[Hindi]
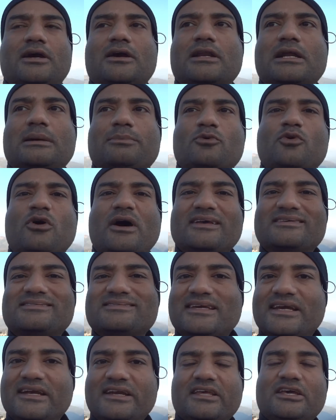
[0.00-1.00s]
अगर आपको आइस
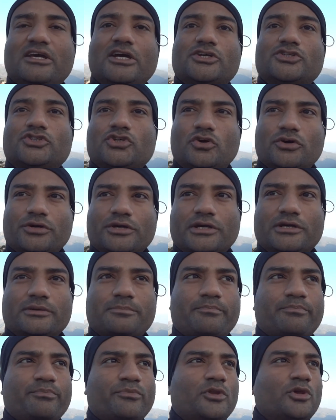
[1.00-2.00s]
स्केटिंग का शौक़ है
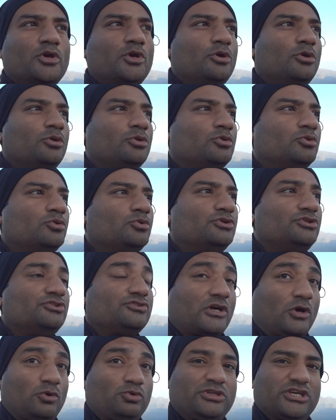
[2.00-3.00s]
तो
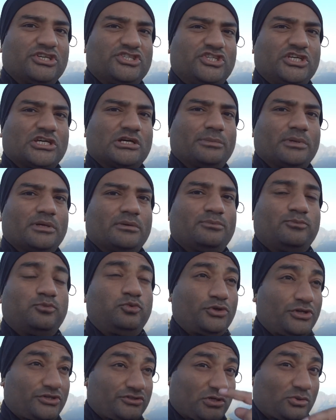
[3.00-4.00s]
साउथ एशिया में
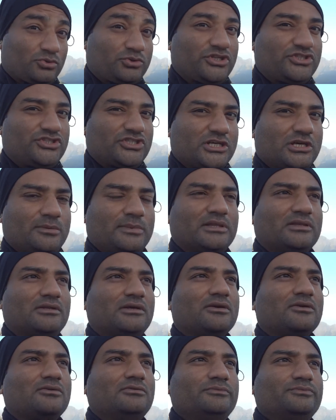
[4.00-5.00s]
पूरे साउथ एशिया की बात
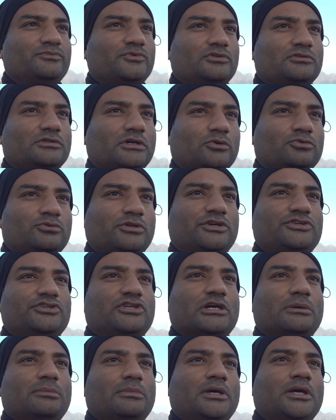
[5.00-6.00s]
कर रहा हूँ साउथ
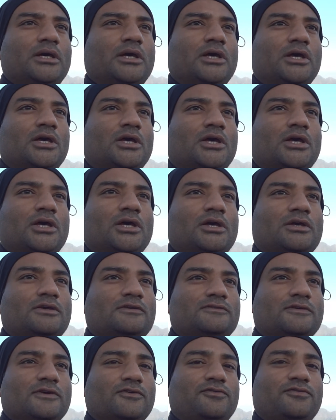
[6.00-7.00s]
एशिया में
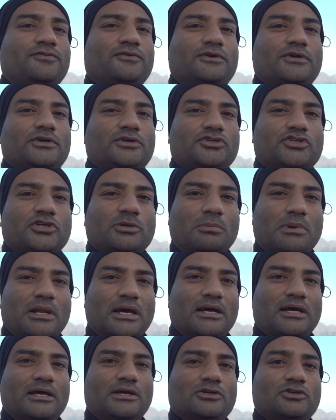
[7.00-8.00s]
सिर्फ शिमला
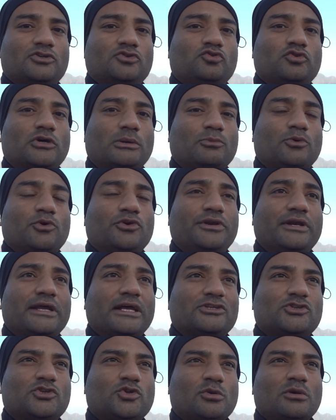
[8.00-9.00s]
है जो आपको
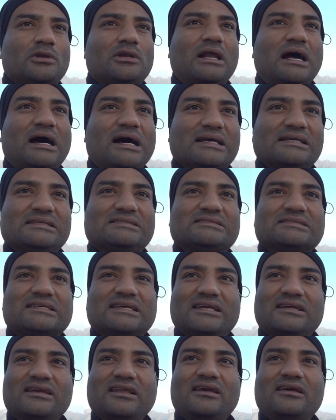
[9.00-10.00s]
नेचुरल आइस
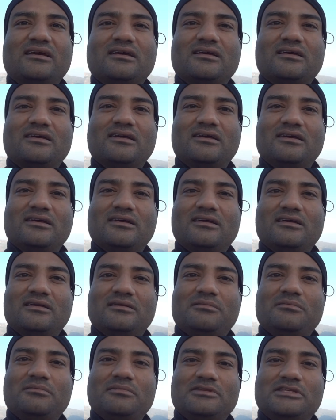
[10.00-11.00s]
स्केटिंग
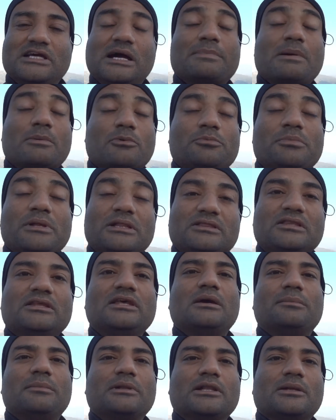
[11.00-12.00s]
जहाँ पे आपको
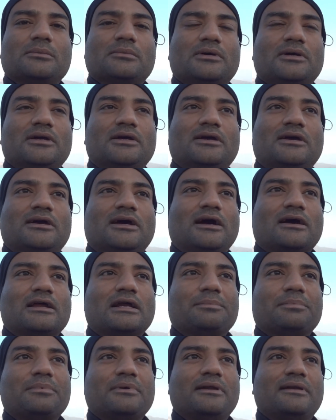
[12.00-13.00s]
मिलती है मतलब अगर
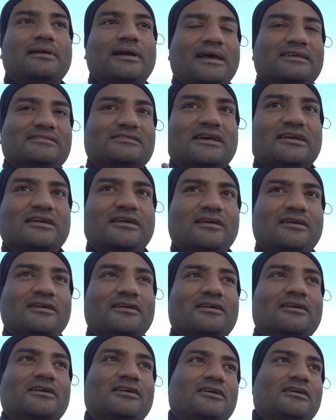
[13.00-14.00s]
आप आइस स्केटिंग
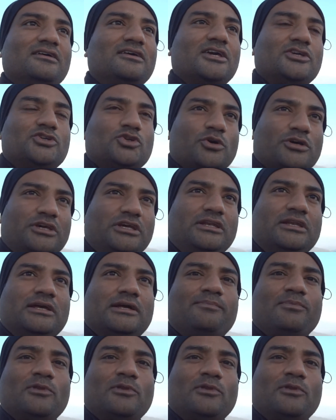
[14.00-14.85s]
के शौकीन हैं